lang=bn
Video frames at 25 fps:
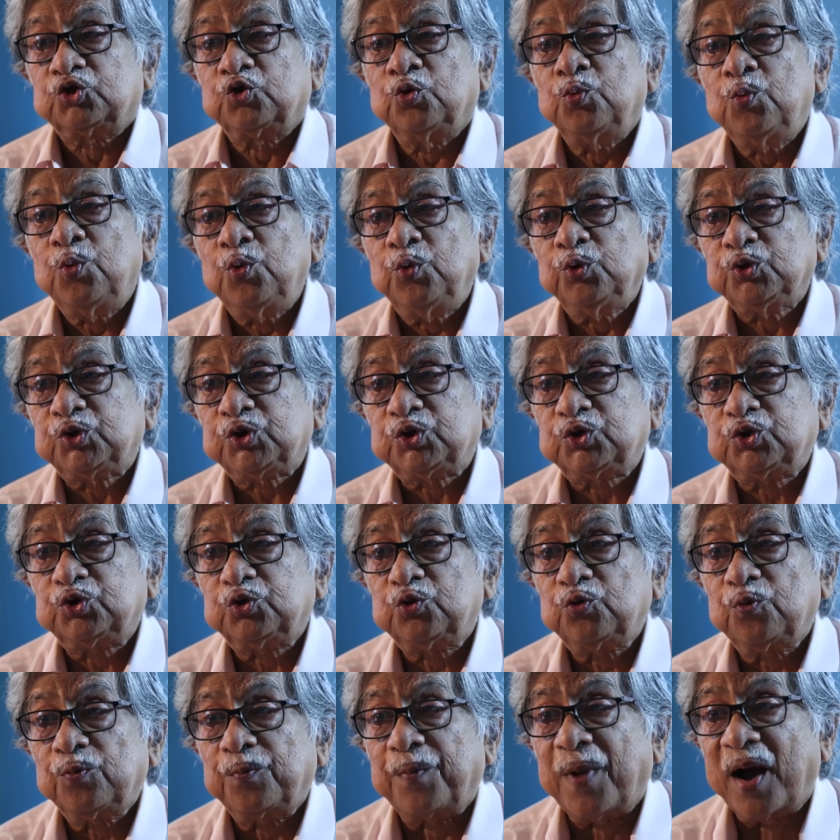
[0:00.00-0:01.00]
সমস্ত
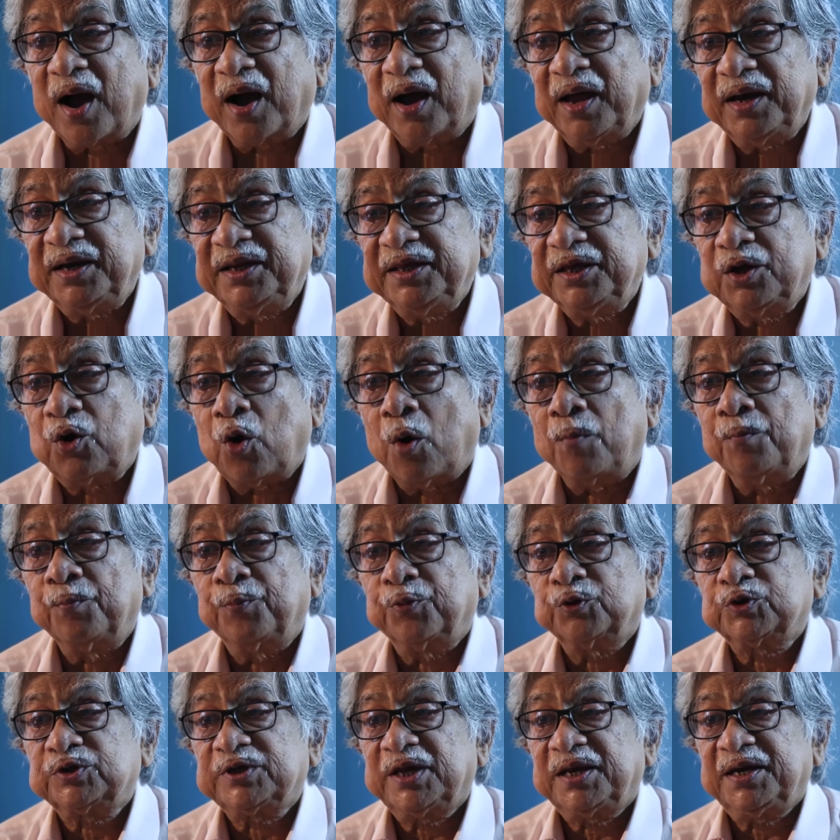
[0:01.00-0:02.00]
বাঙালি
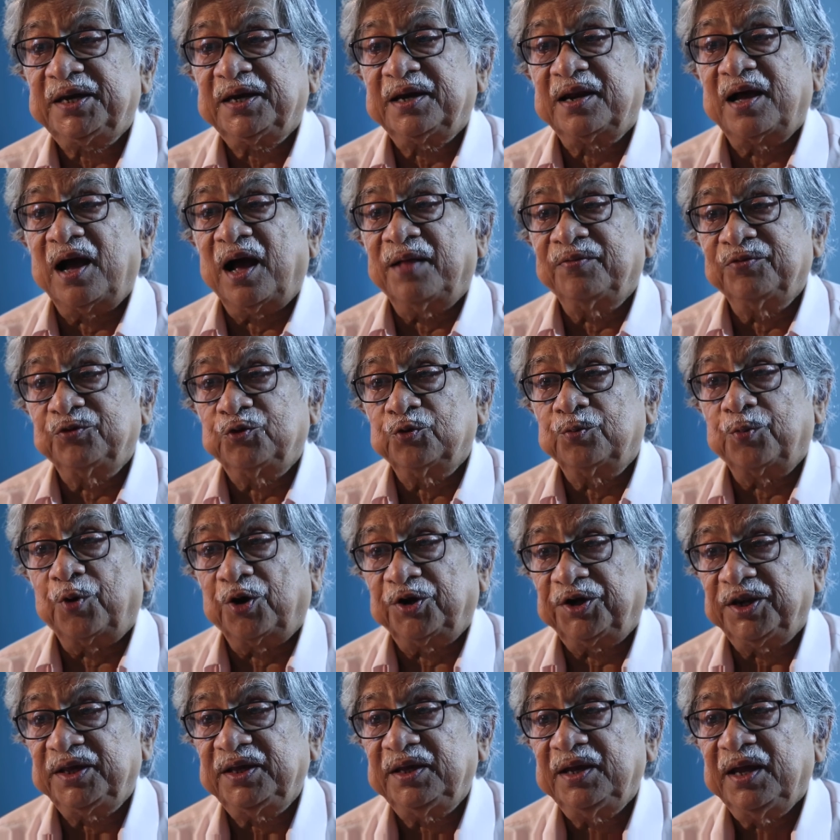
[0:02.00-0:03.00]
কম্পোজারের গান তো
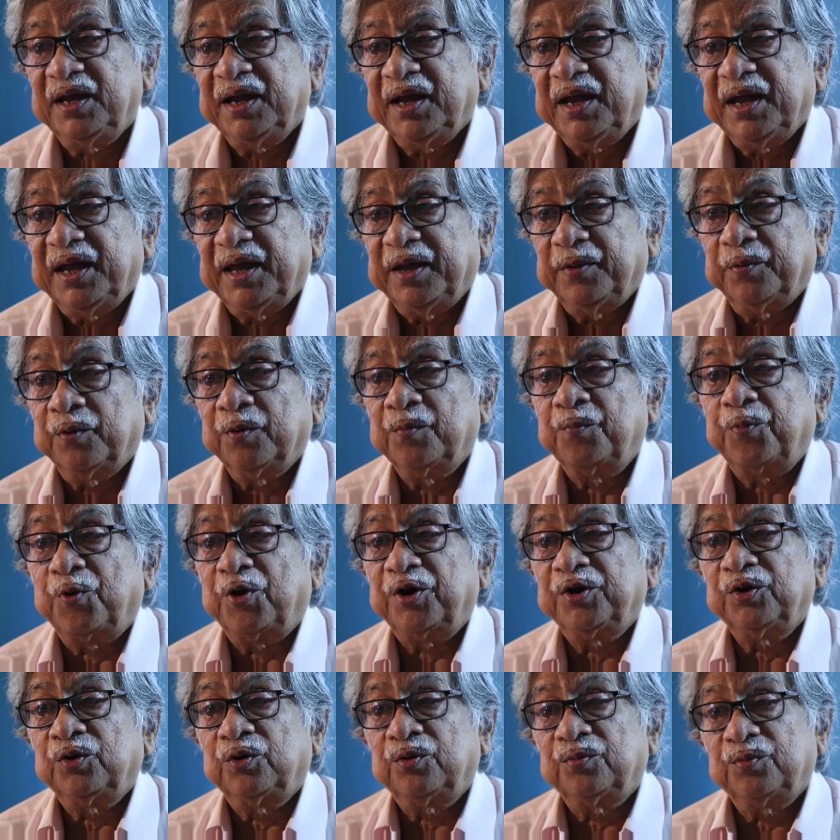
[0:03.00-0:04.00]
বটেই এবং
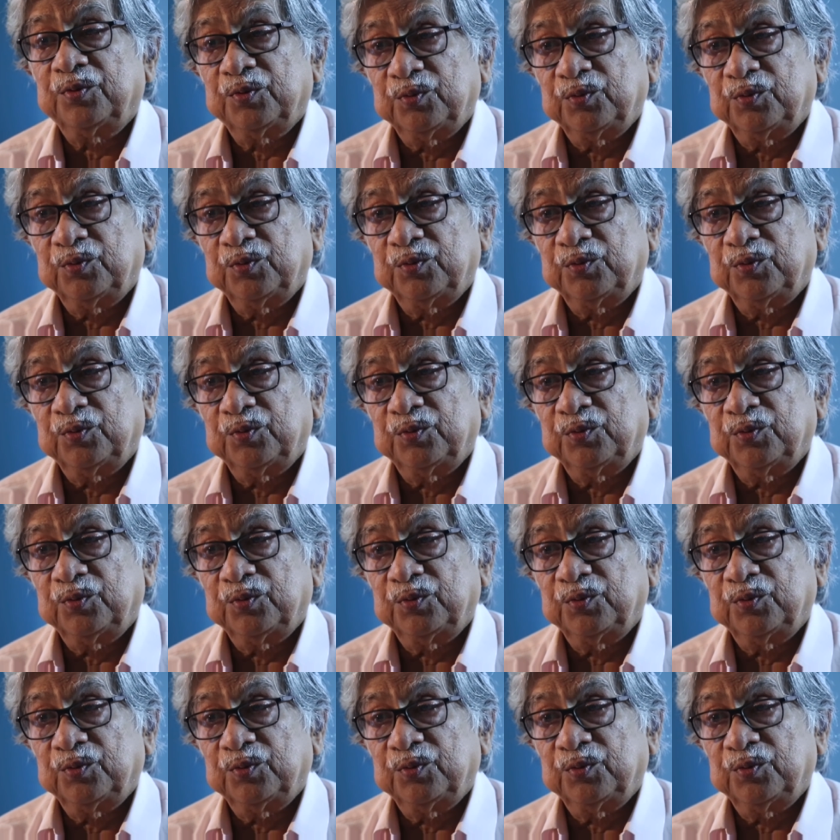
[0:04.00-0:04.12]
পরে